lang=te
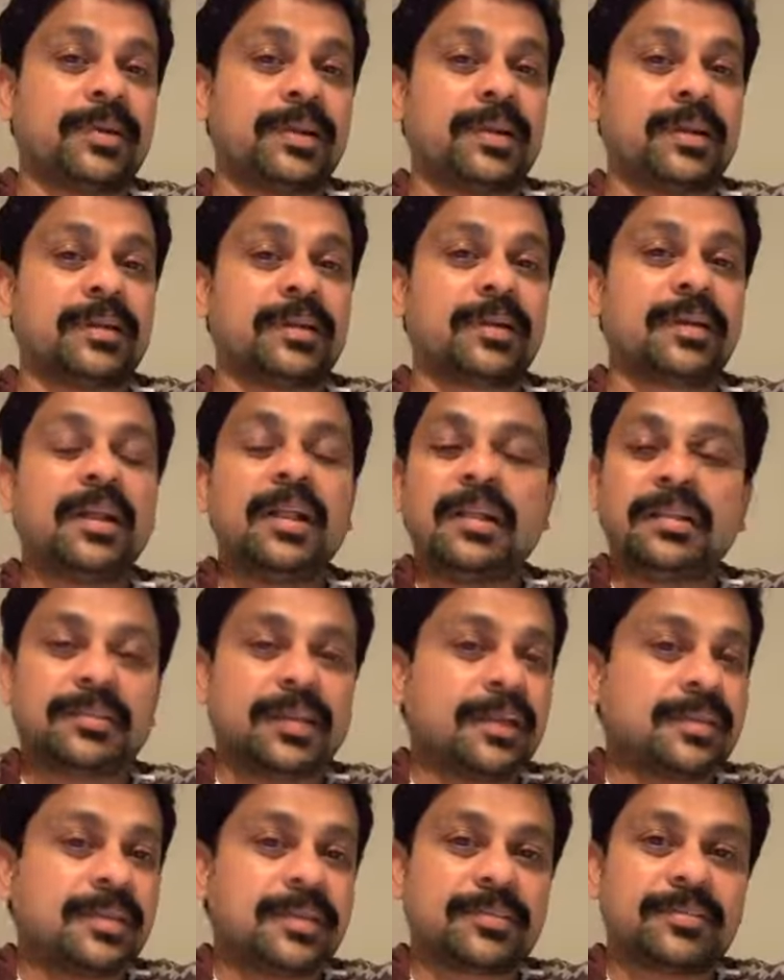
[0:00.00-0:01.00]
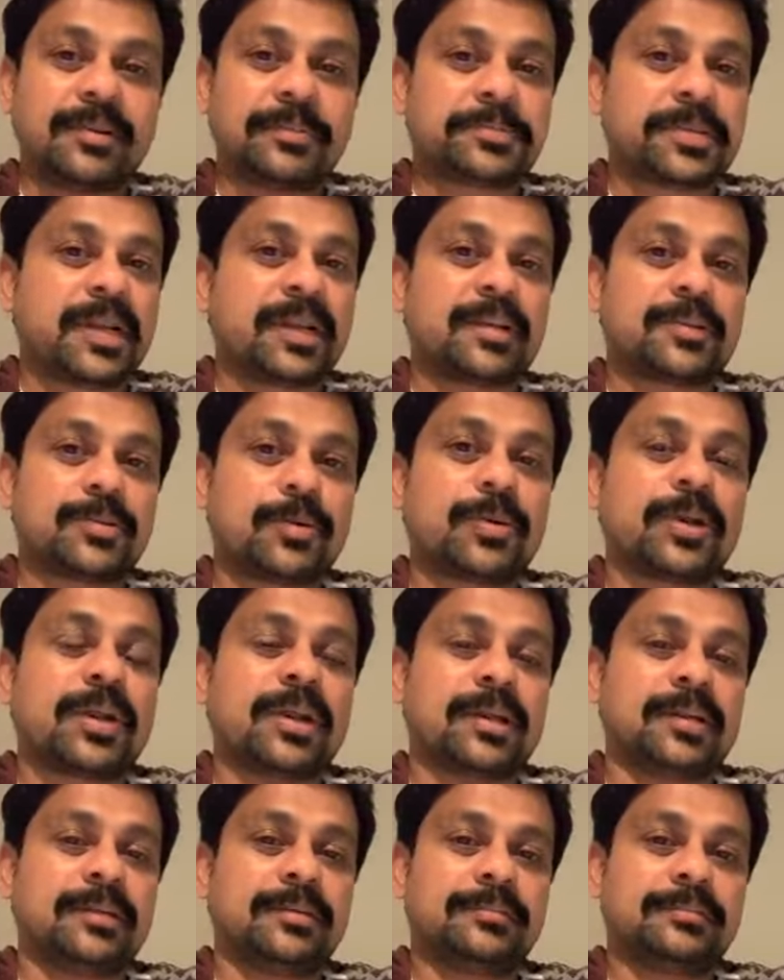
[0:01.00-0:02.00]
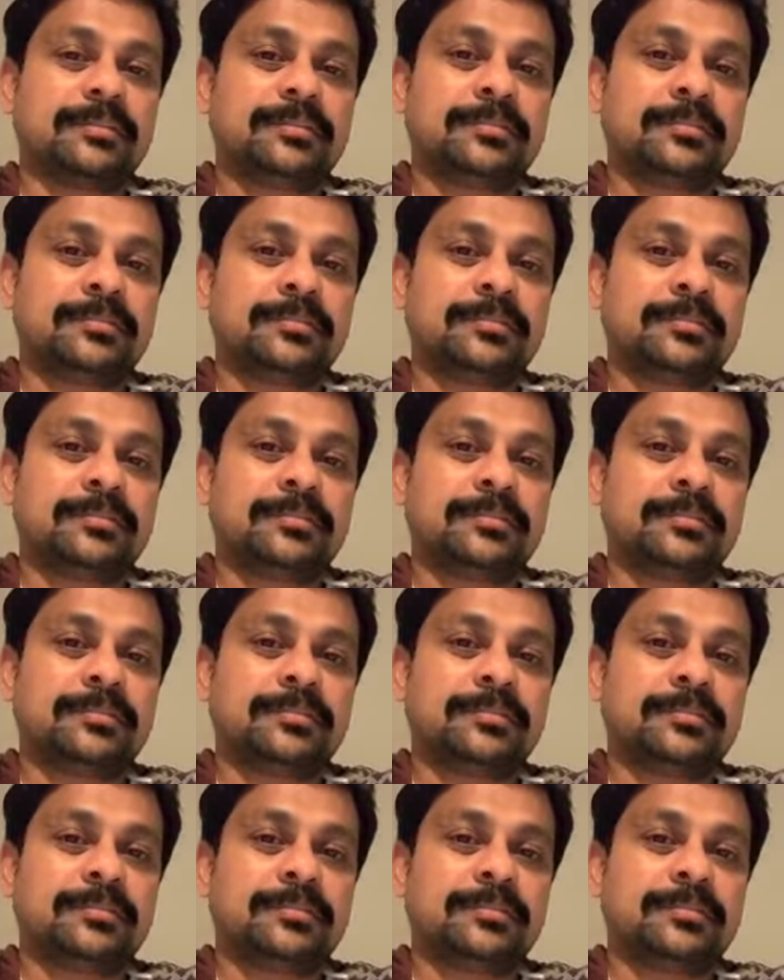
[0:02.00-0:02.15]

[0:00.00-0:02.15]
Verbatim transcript: వెళ్ళండి దయచేసి వెబ్సైట్లు చూడకండి